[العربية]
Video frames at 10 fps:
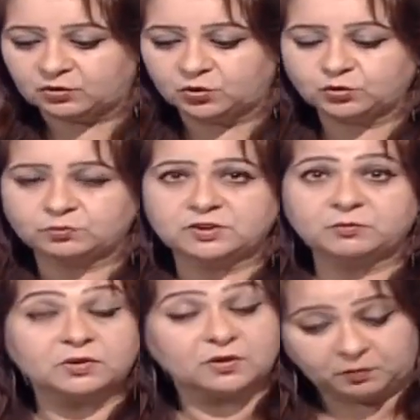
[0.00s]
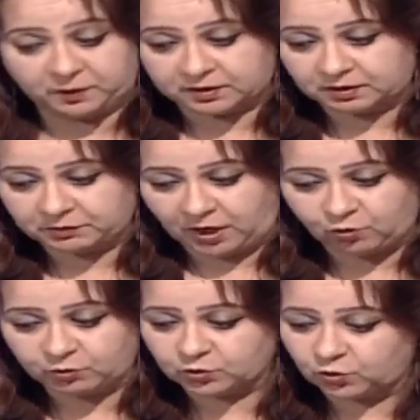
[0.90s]
الكتب دي من كبر
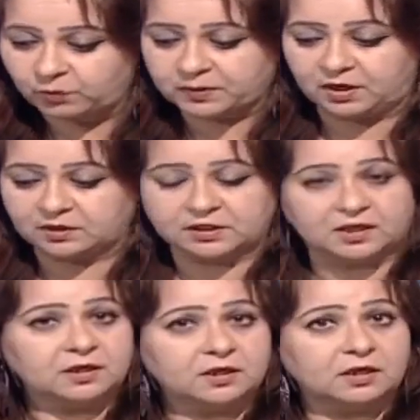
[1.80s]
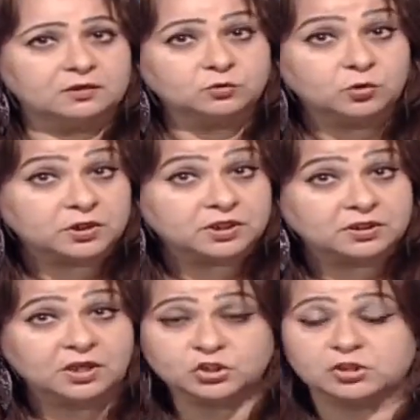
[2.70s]
او من كبرى آه، دور
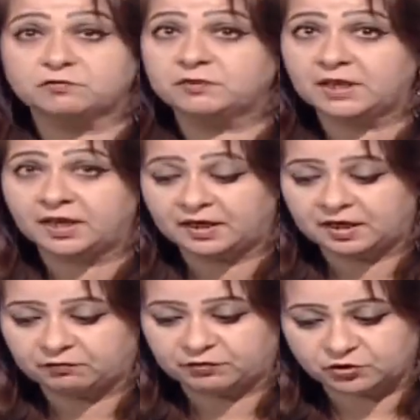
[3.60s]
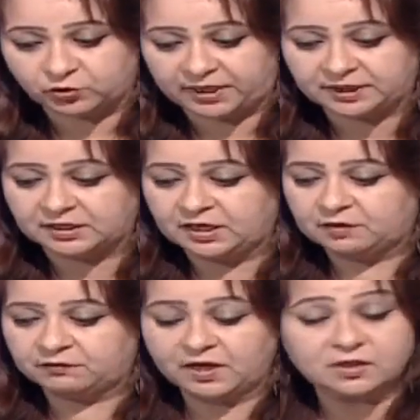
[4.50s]
النشر فيها فيديوهات
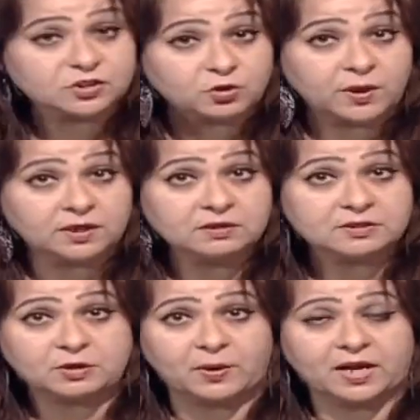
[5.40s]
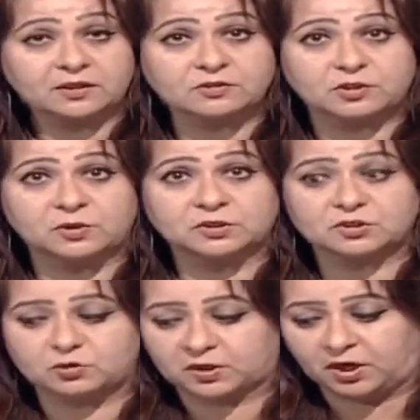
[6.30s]
فيها صور سواء كانت الصور
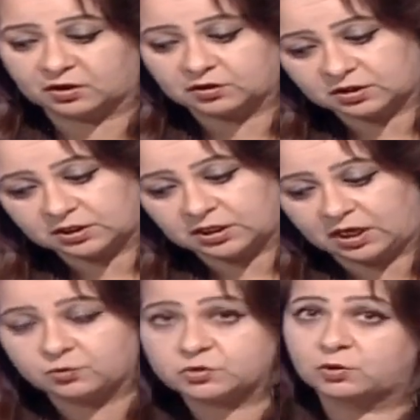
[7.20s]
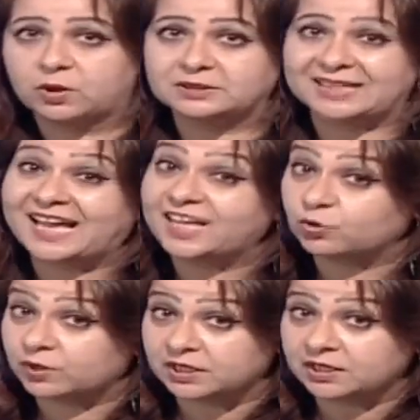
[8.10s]
دي صور حقيقيه او صور
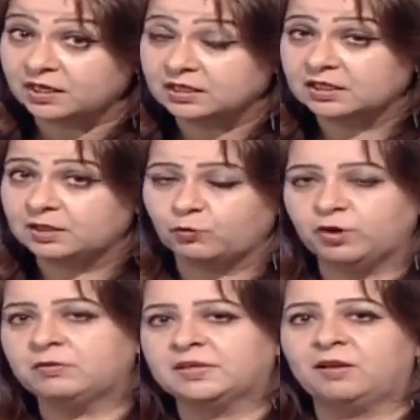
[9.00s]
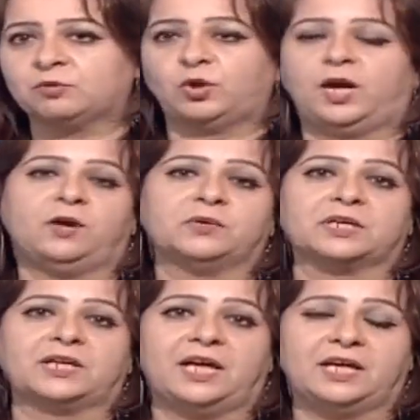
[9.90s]
تخيليه المهم انها
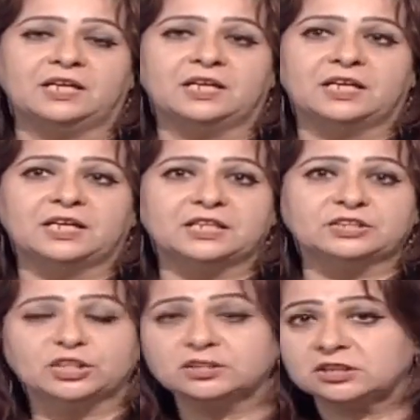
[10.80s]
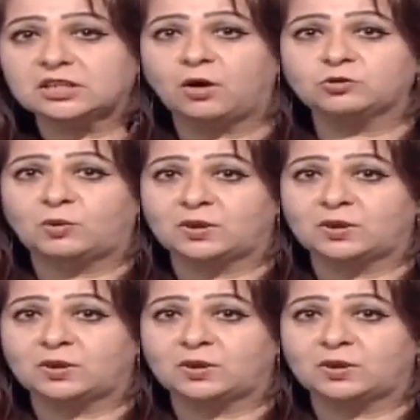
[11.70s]
بتحاول انها آه، تدي او